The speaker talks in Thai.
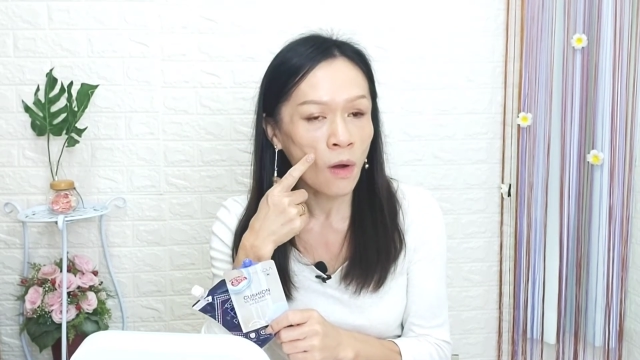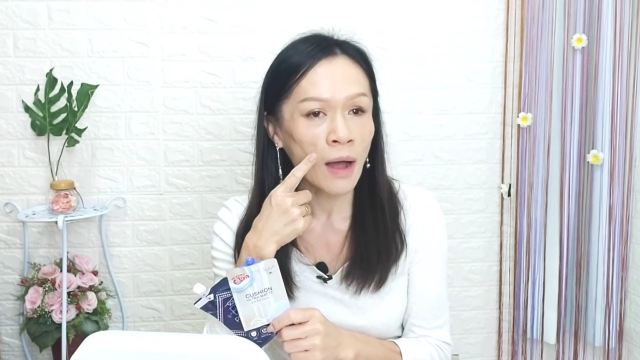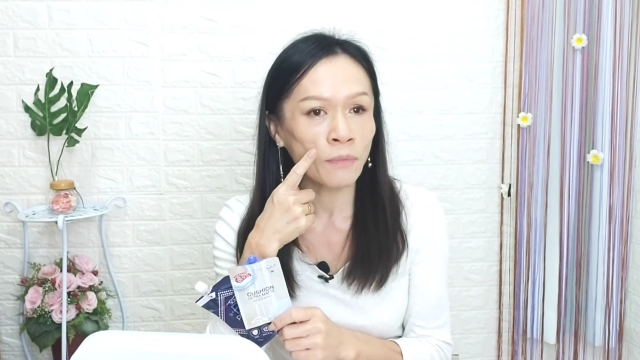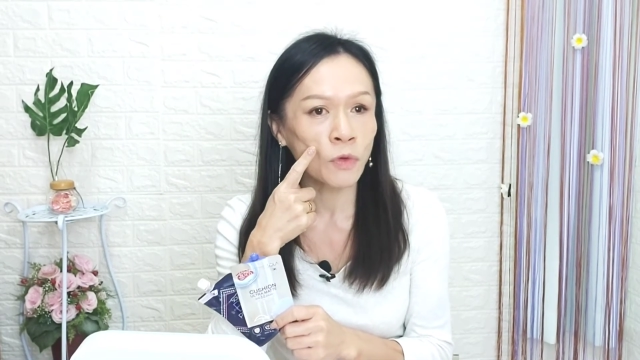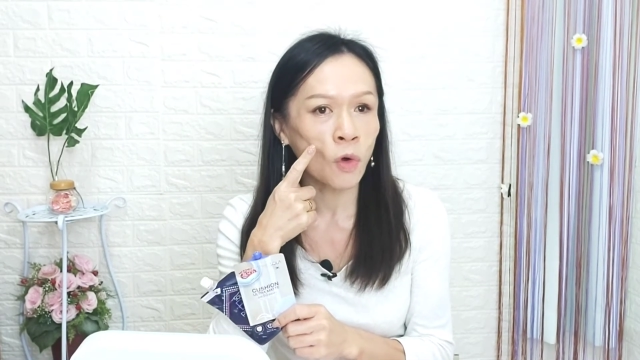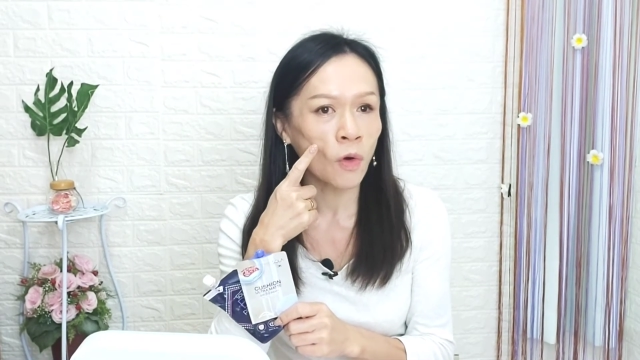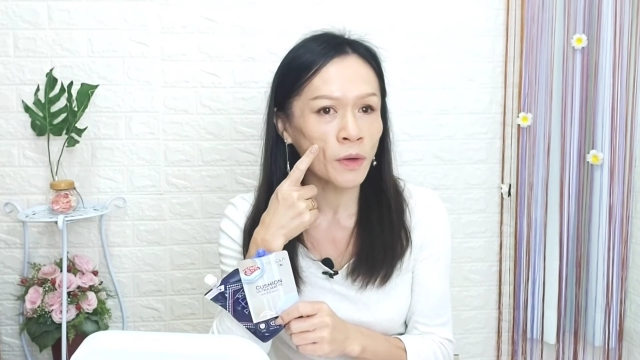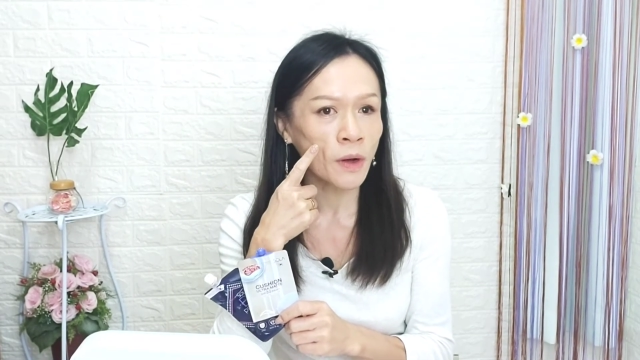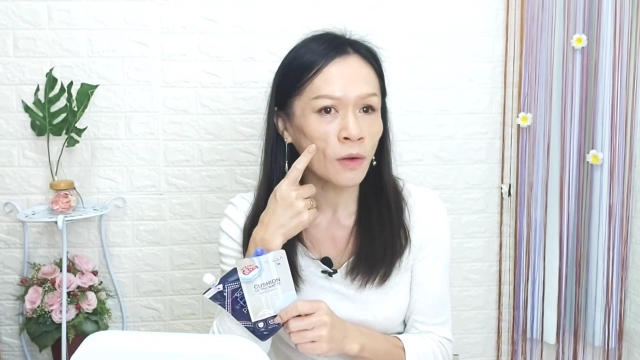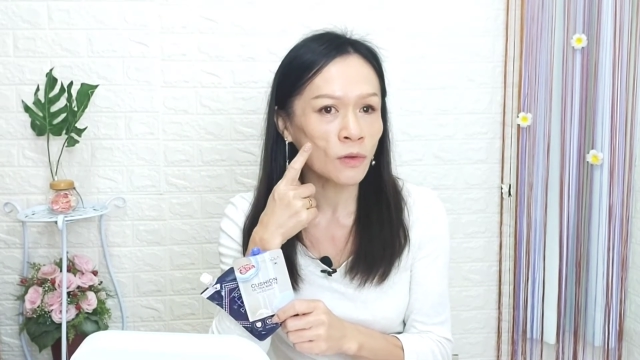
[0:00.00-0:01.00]
ความตก
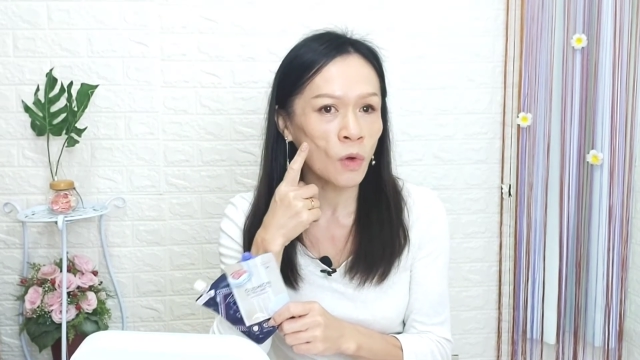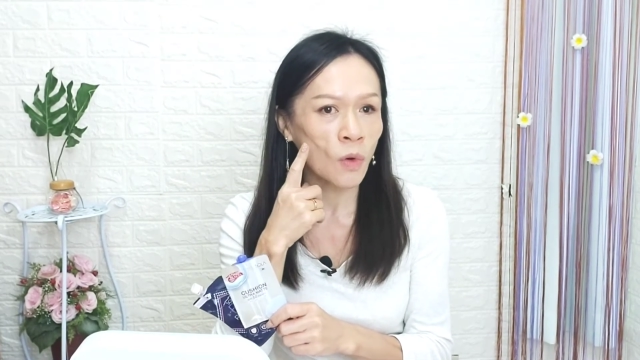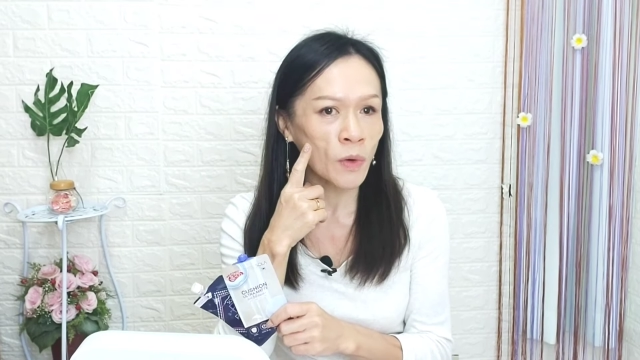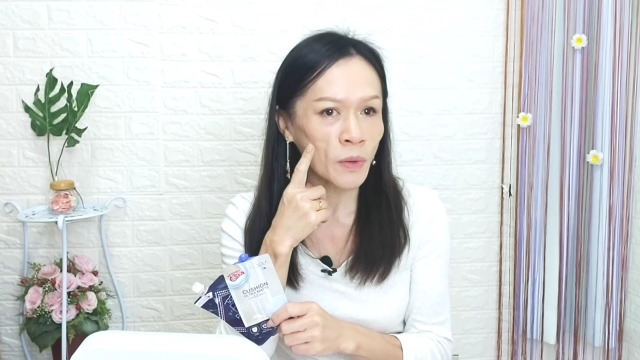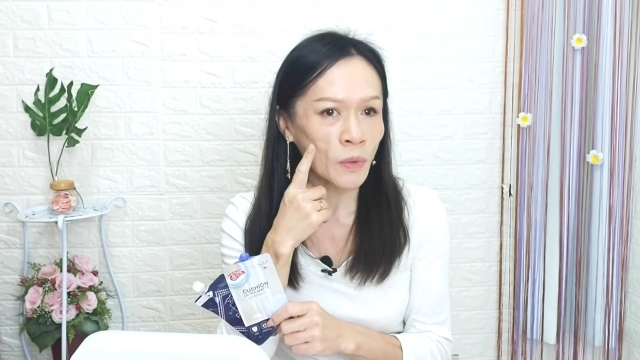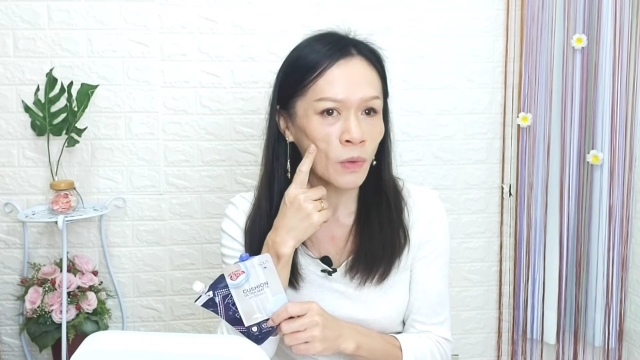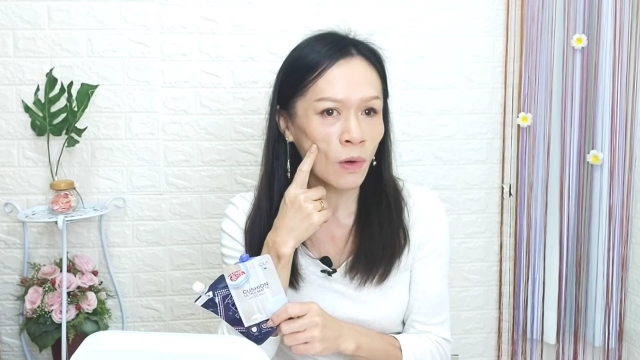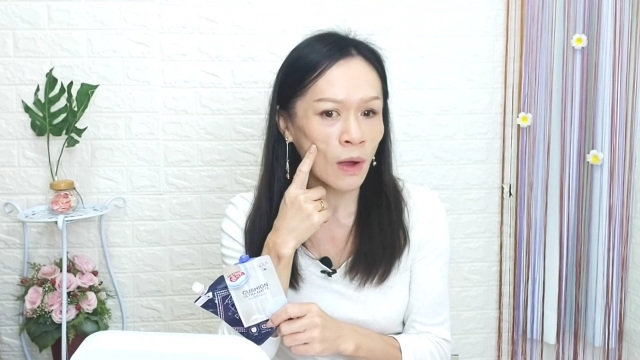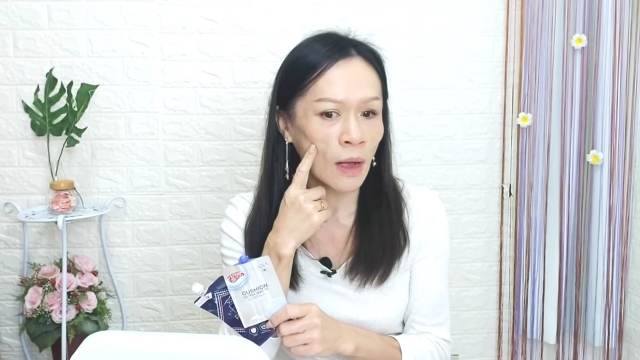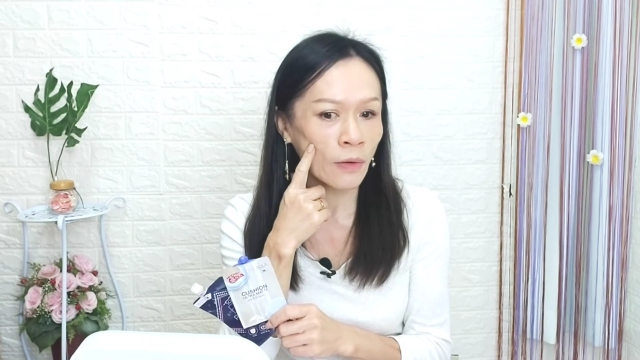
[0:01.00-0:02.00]
ร่องตกรู
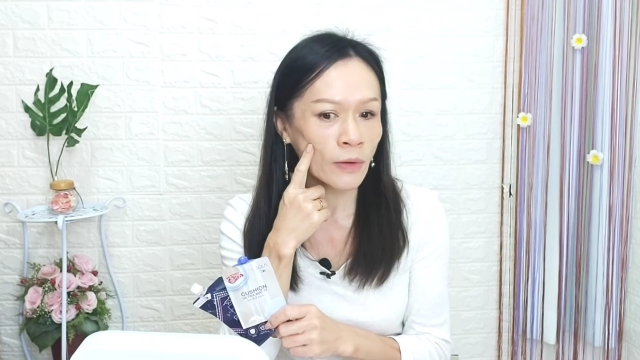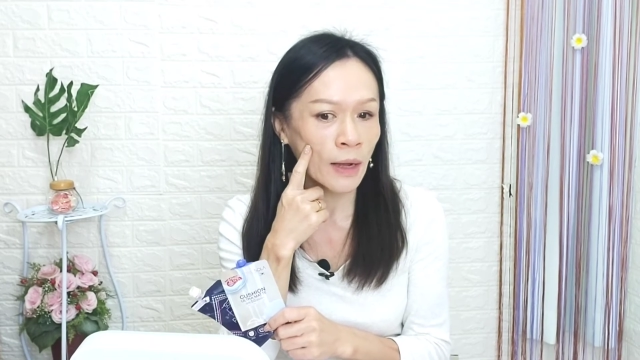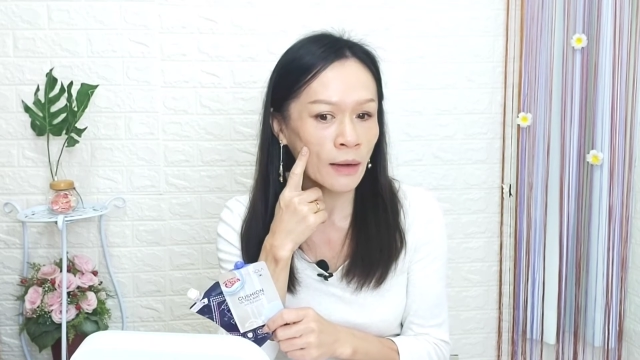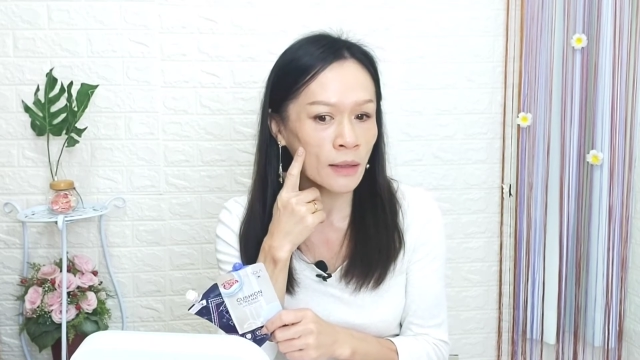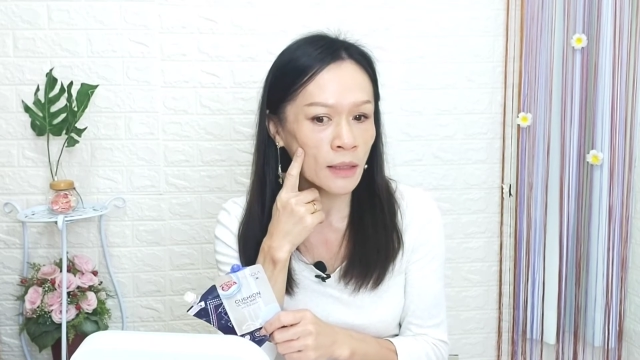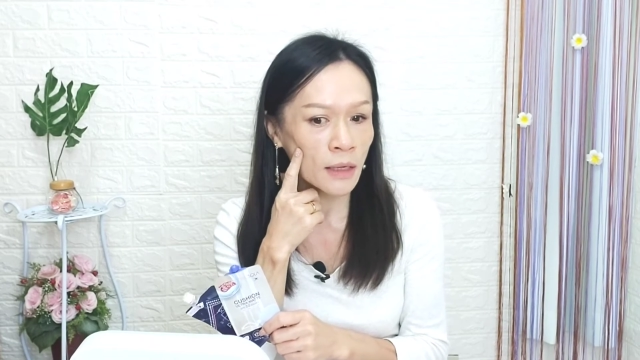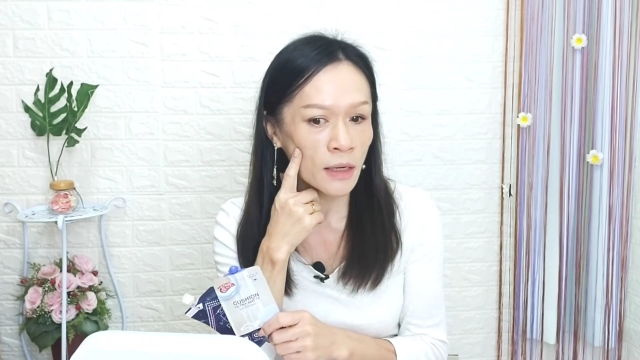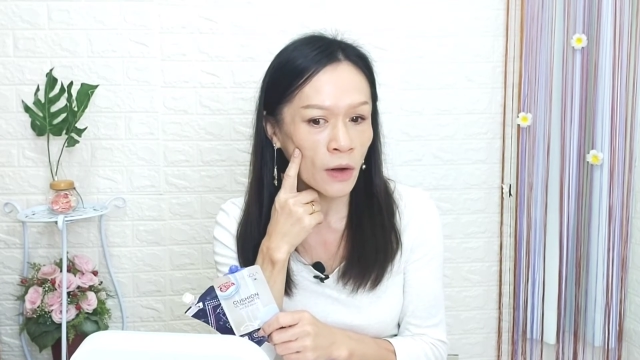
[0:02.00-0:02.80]
ของเขานะคะคือ